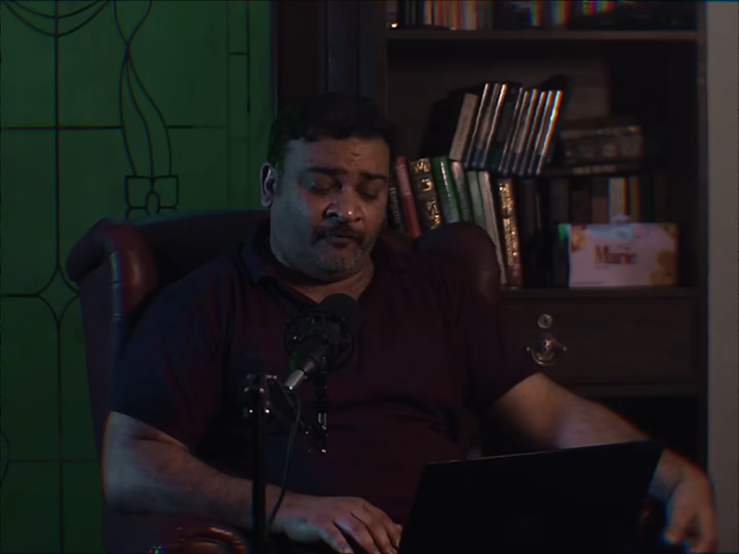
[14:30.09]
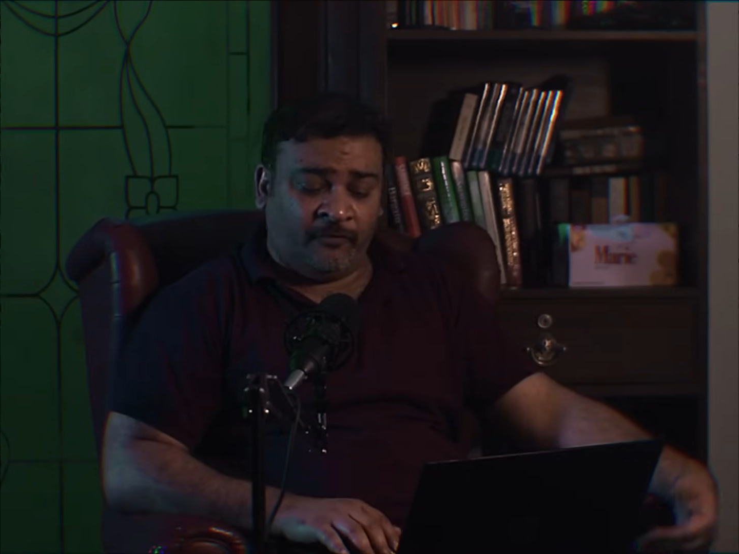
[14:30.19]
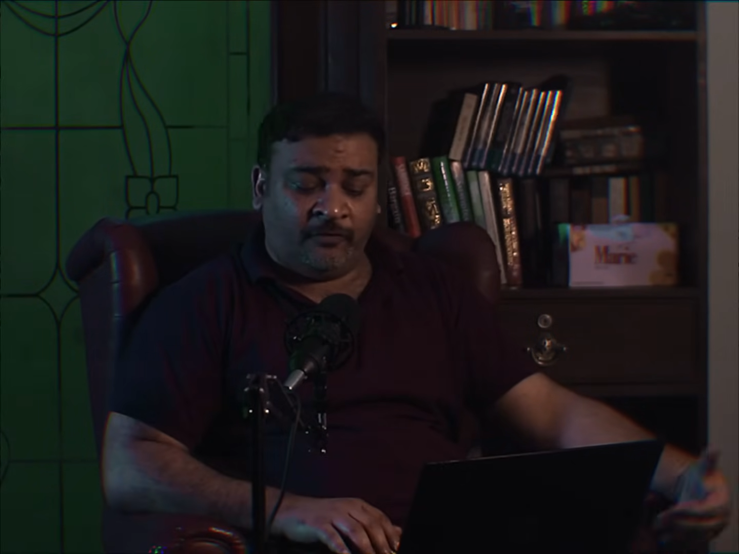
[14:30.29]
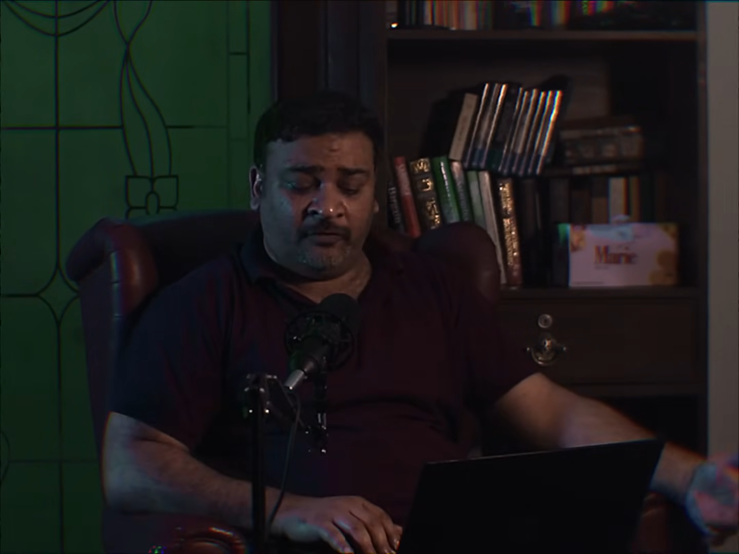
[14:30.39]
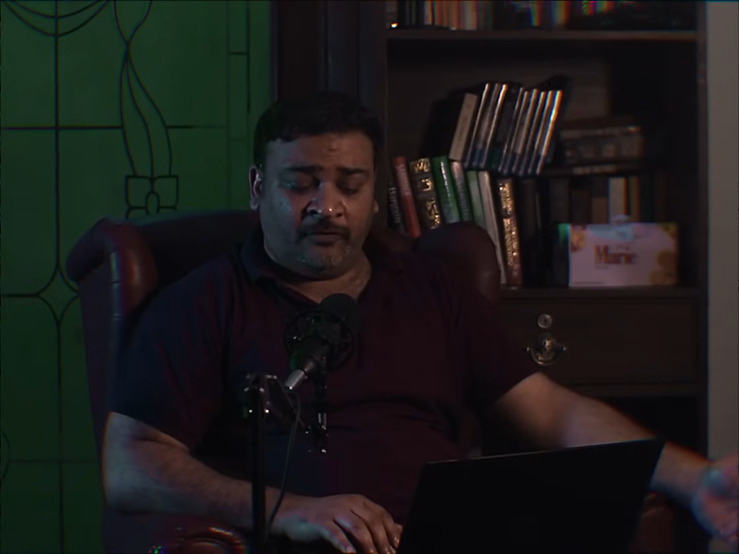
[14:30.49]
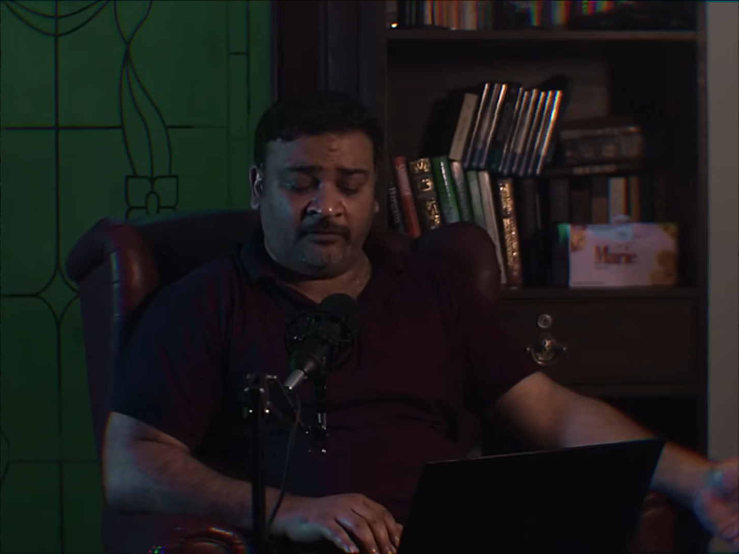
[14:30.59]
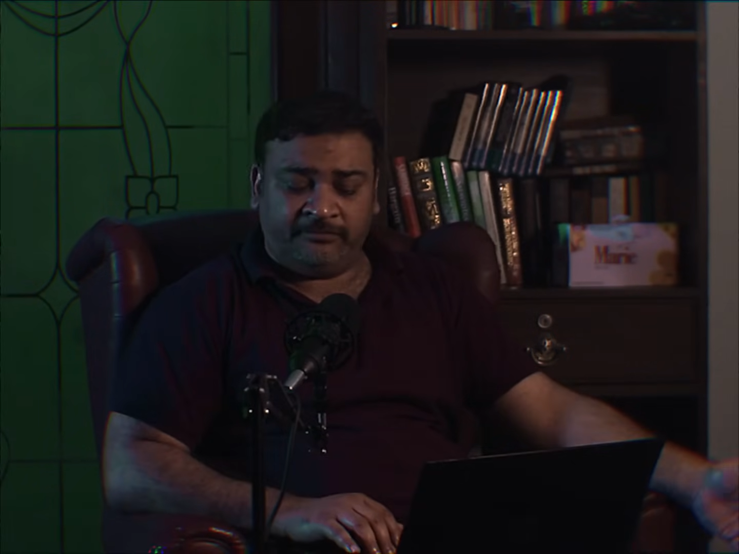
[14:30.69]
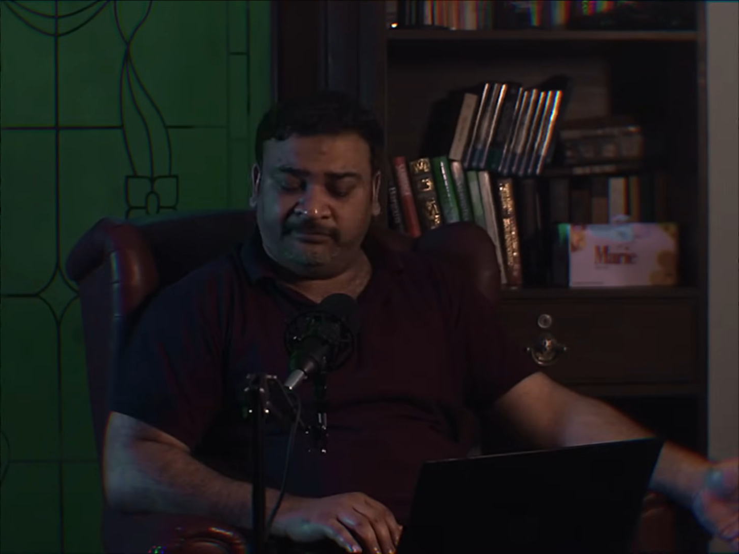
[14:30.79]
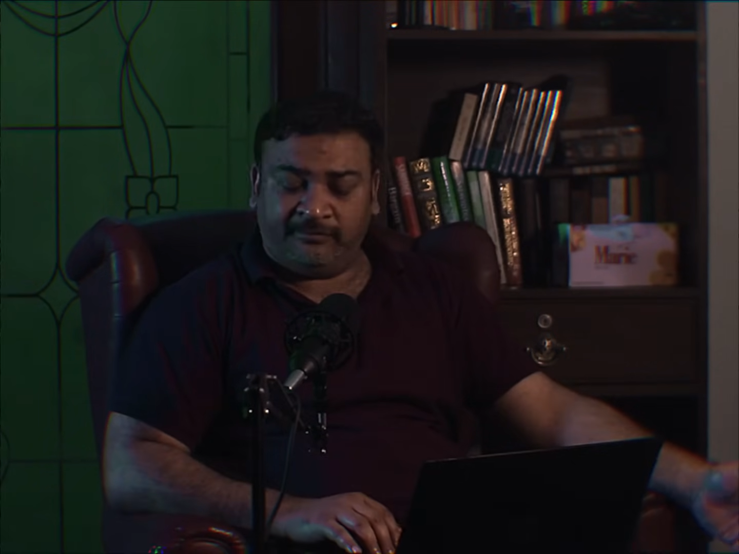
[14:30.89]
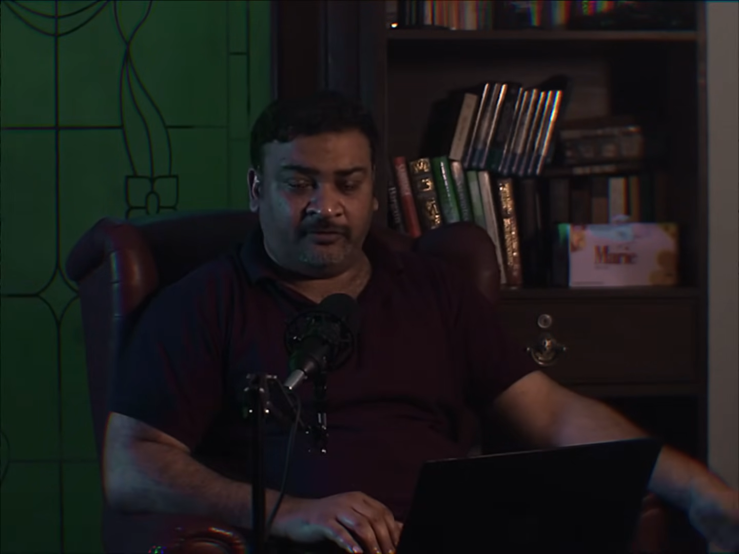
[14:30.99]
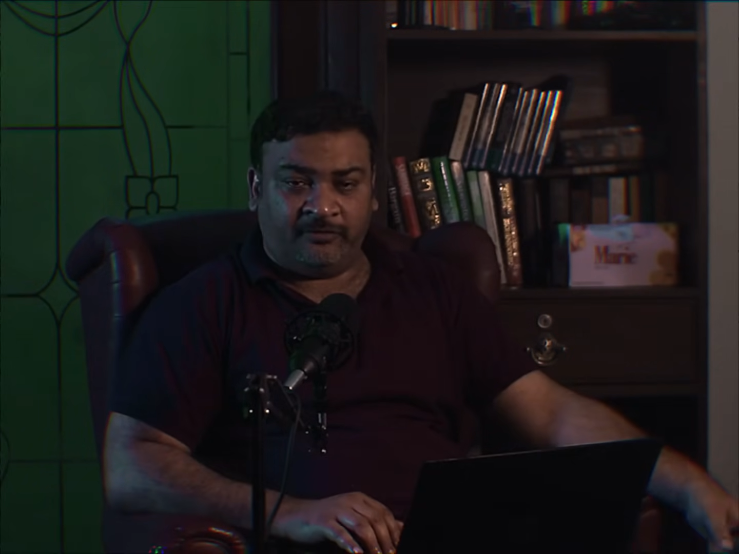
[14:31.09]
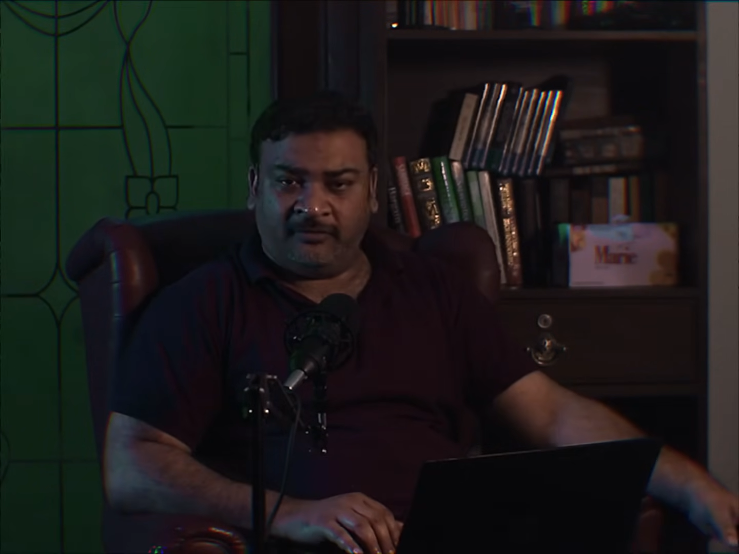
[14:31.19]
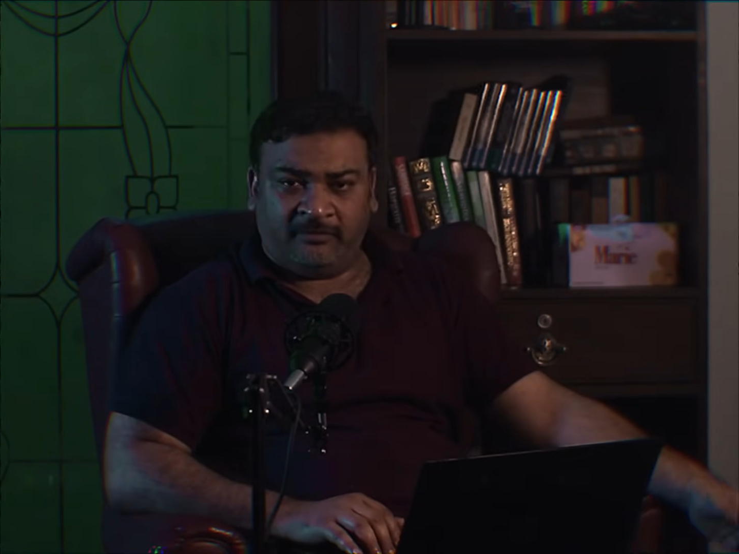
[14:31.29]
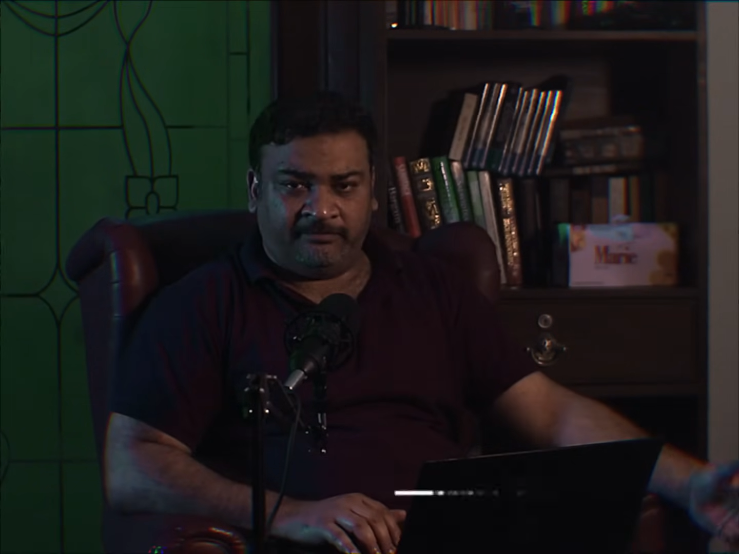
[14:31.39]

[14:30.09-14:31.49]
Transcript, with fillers: वो तो